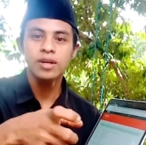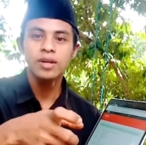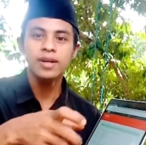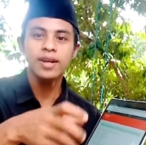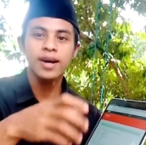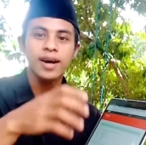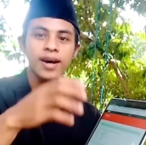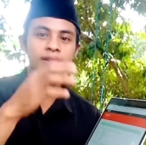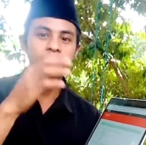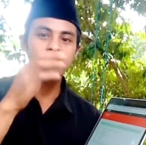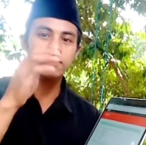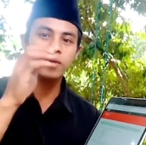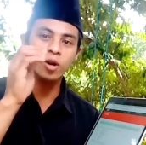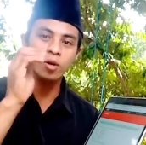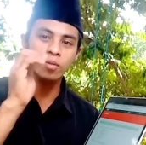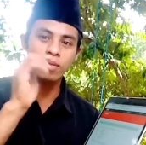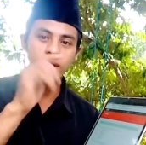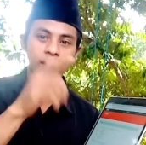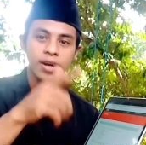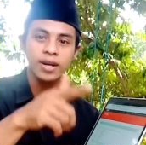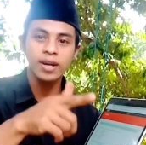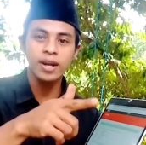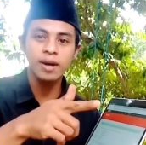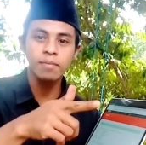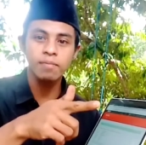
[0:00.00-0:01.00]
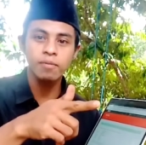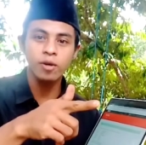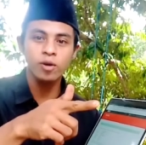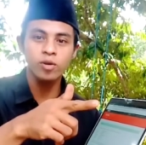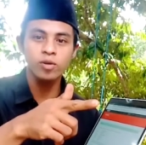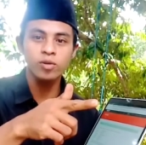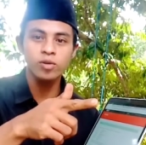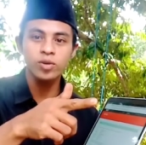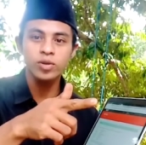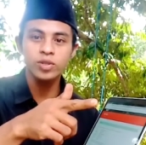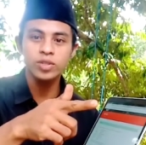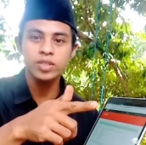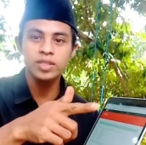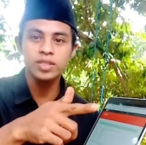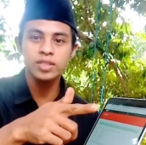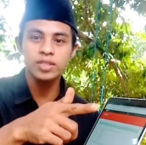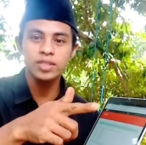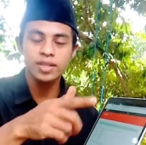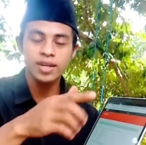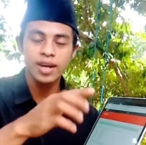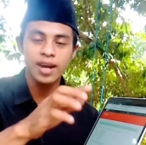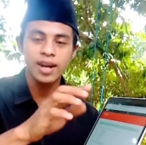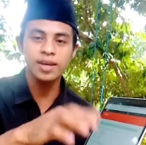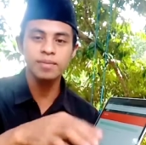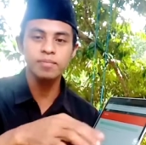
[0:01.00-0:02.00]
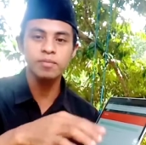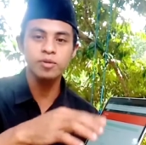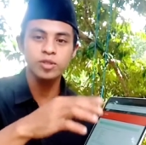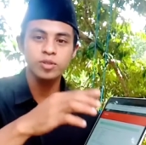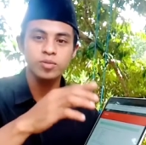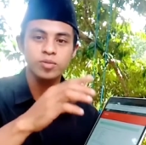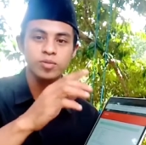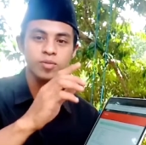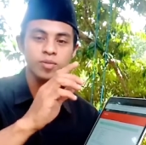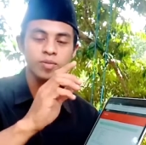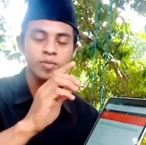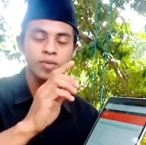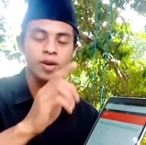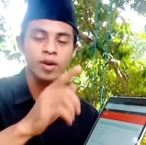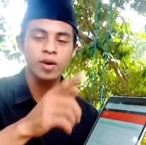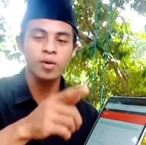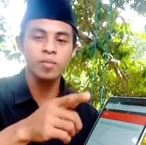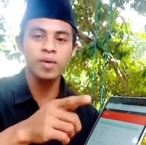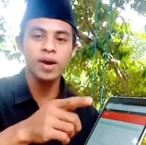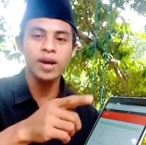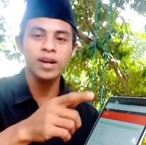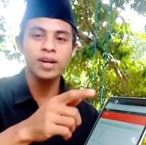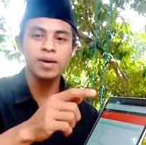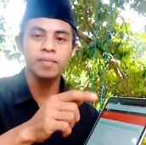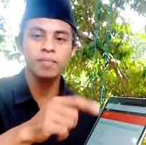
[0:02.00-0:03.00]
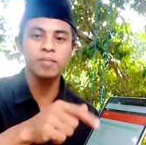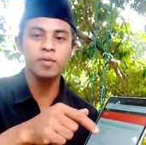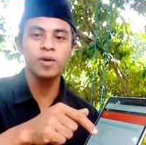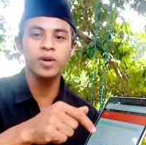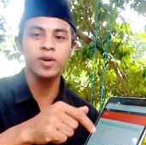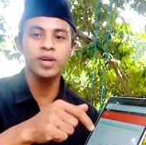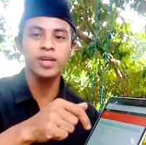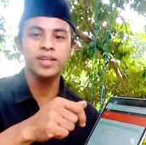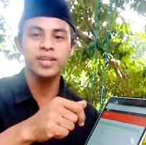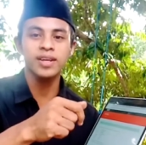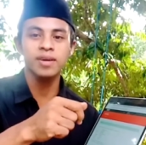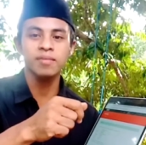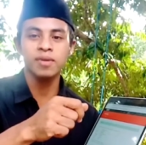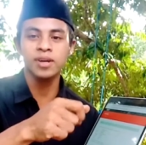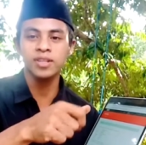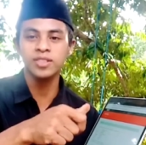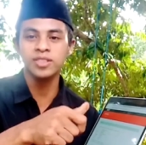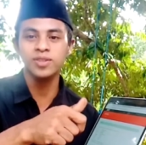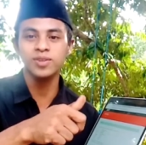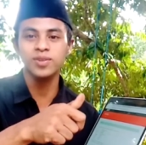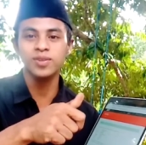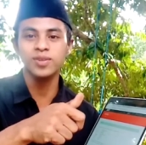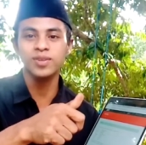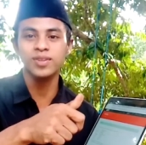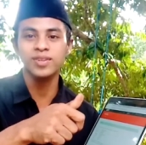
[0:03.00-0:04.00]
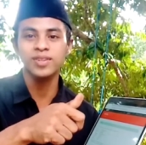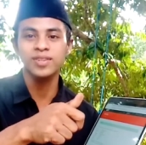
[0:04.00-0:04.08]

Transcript: dan belum ada bonus sekaligus belum ada poinnya masuk